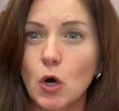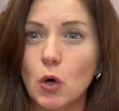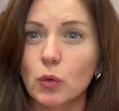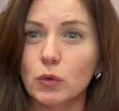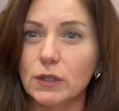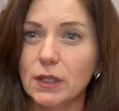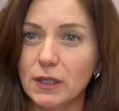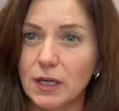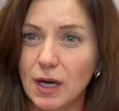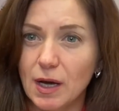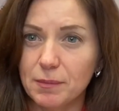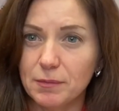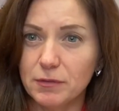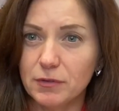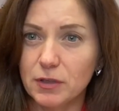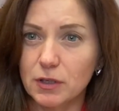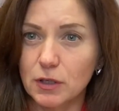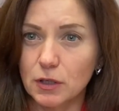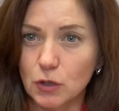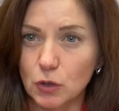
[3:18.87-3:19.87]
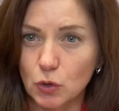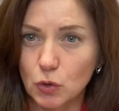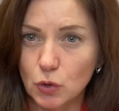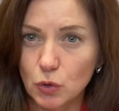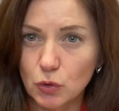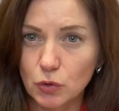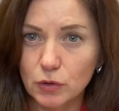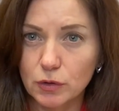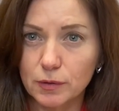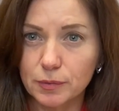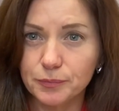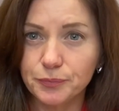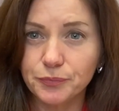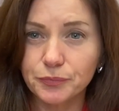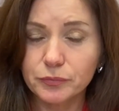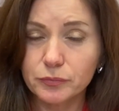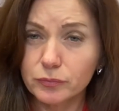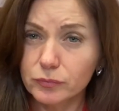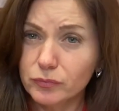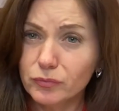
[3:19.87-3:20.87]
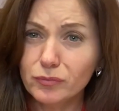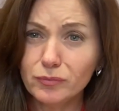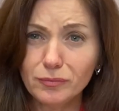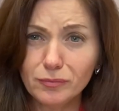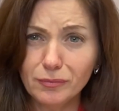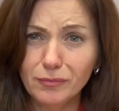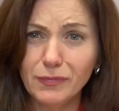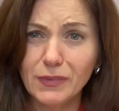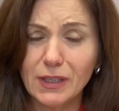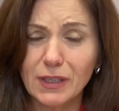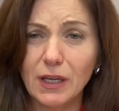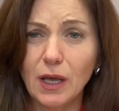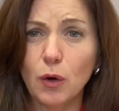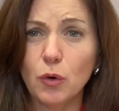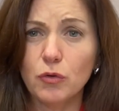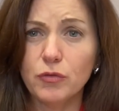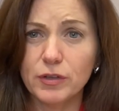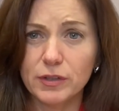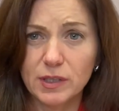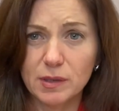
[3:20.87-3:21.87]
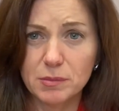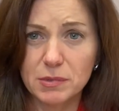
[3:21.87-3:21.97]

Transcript: Und dann haben wir geguckt, laufende